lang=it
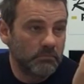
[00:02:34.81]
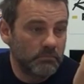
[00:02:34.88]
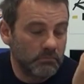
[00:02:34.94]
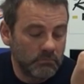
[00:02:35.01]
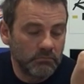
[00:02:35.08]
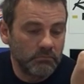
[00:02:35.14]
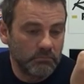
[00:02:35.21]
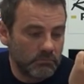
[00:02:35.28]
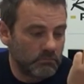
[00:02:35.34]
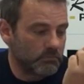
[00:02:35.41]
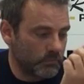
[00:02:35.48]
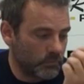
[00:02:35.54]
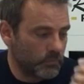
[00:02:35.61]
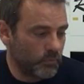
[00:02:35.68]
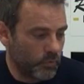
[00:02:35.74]
diciamo,
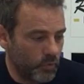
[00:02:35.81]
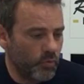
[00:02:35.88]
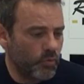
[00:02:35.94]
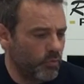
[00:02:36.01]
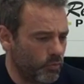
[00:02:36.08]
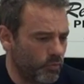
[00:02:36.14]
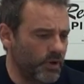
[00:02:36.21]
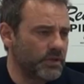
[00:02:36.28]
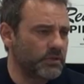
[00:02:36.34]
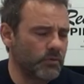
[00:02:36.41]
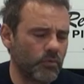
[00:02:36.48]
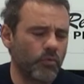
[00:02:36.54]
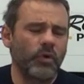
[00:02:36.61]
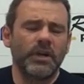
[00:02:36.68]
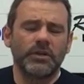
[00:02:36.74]
pericolosa anche que-
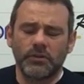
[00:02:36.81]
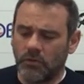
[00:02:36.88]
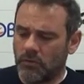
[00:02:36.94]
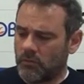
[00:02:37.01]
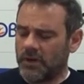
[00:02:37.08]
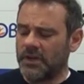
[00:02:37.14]
questo,